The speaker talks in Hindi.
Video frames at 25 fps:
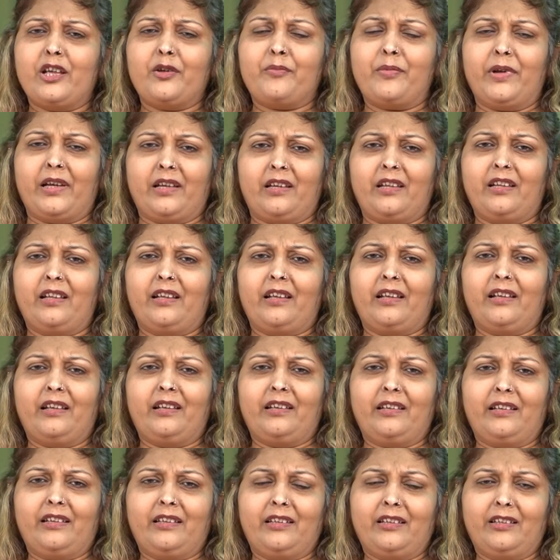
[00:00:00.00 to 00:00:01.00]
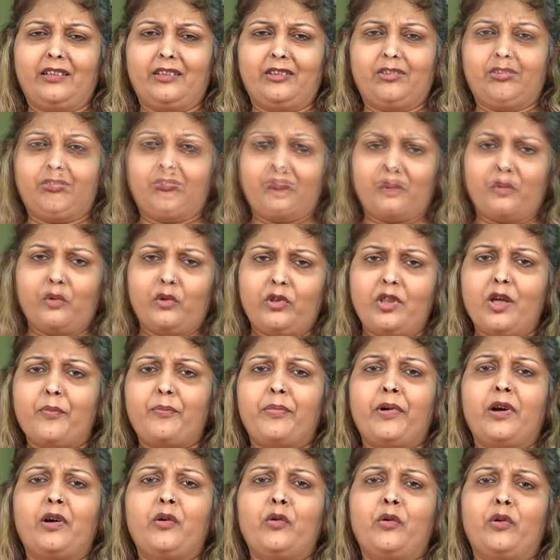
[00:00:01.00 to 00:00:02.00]
एक बेटी है खुद
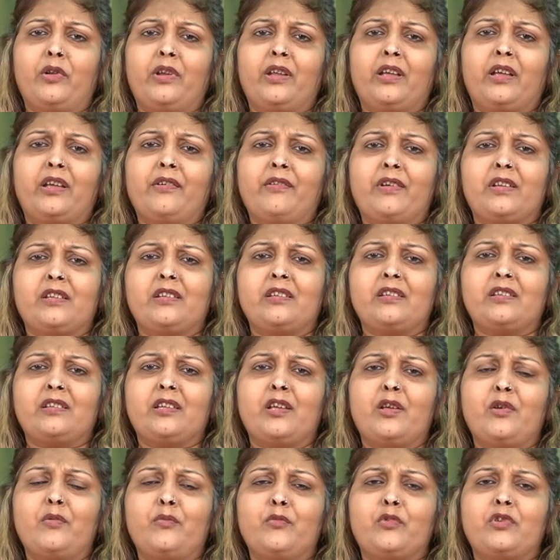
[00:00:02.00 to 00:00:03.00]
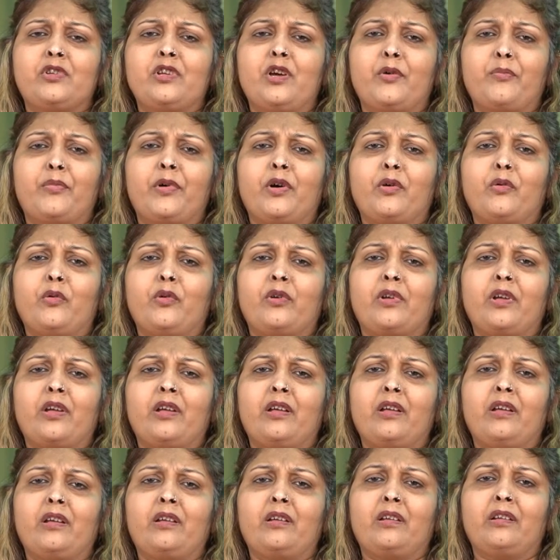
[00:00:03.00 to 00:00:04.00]
अपंग होने के वजह से मुझे अपंगों के
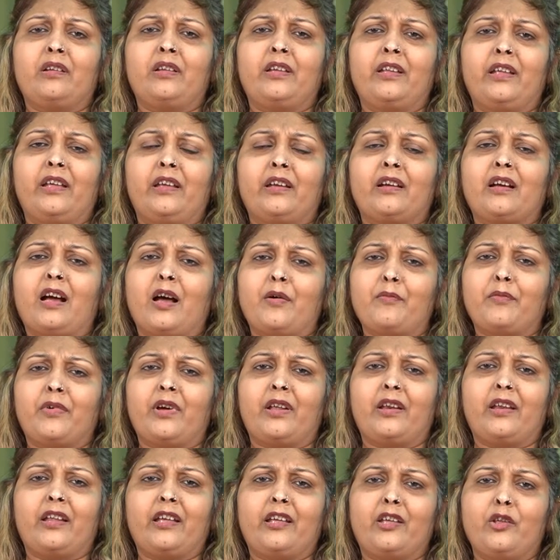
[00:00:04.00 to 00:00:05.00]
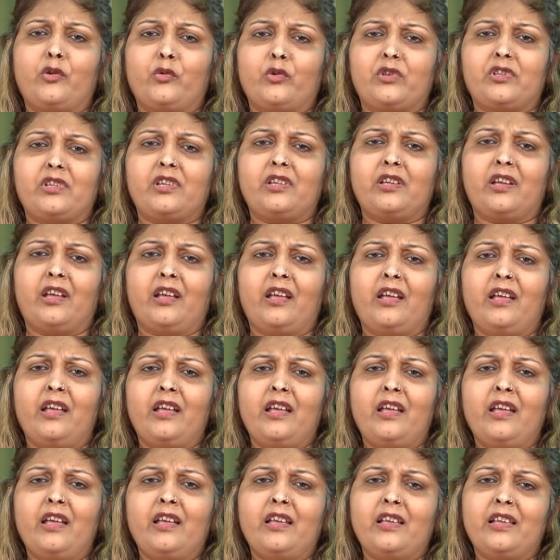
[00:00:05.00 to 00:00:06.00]
लिए काम करने की रुचि है
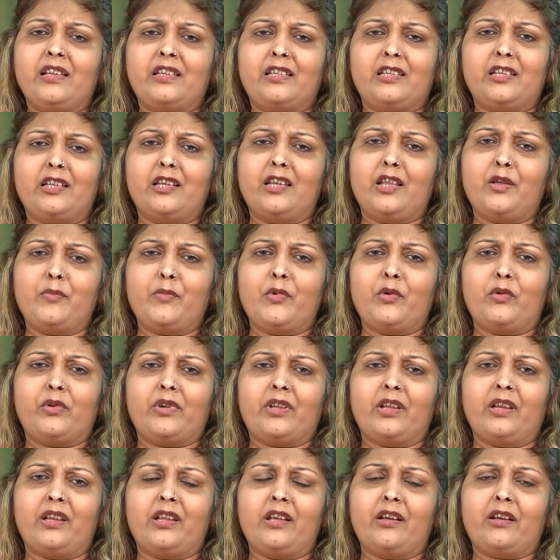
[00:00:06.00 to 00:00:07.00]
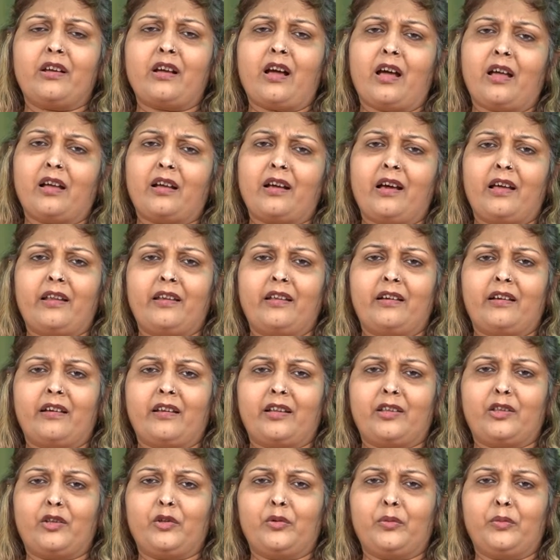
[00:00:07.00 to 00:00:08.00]
इसीलिए मैं उनके लिए कार्य
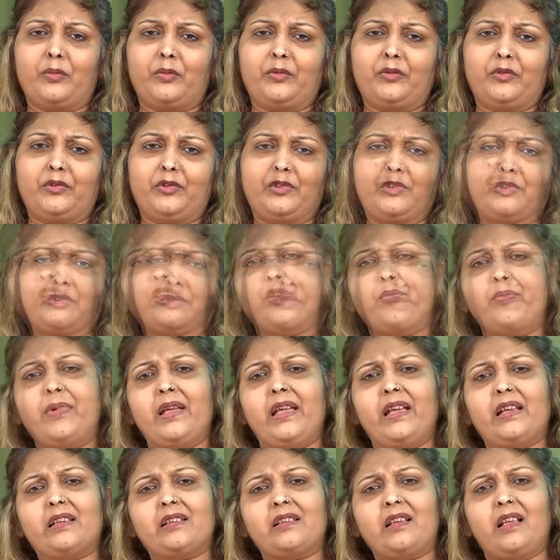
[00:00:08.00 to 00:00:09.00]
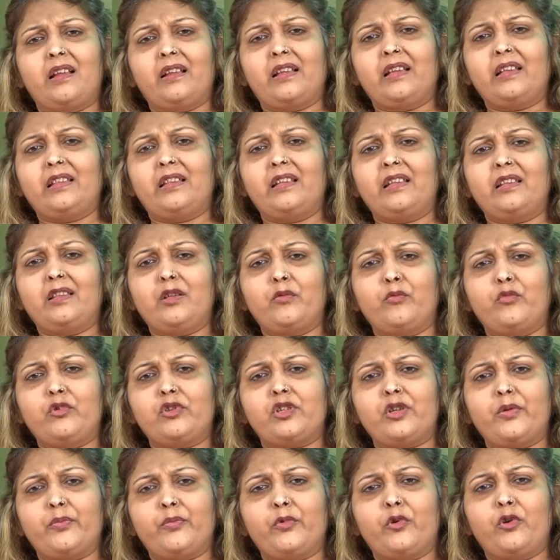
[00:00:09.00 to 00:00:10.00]
करती हूँ जब मैं एक साल की थी तब
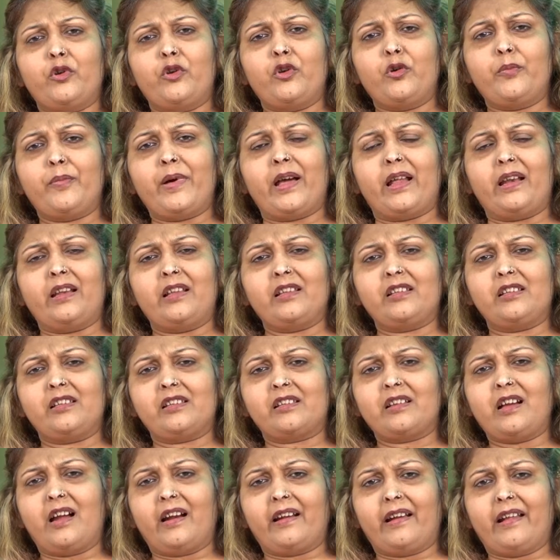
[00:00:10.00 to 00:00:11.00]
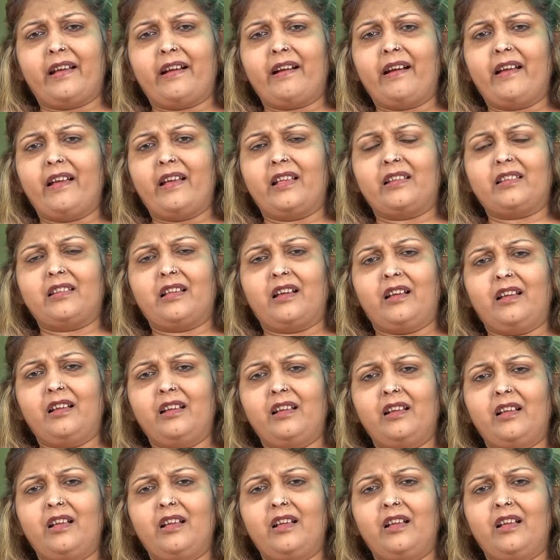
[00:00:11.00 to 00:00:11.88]
मुझे पोलियो पैलेसिस का अटैक आया था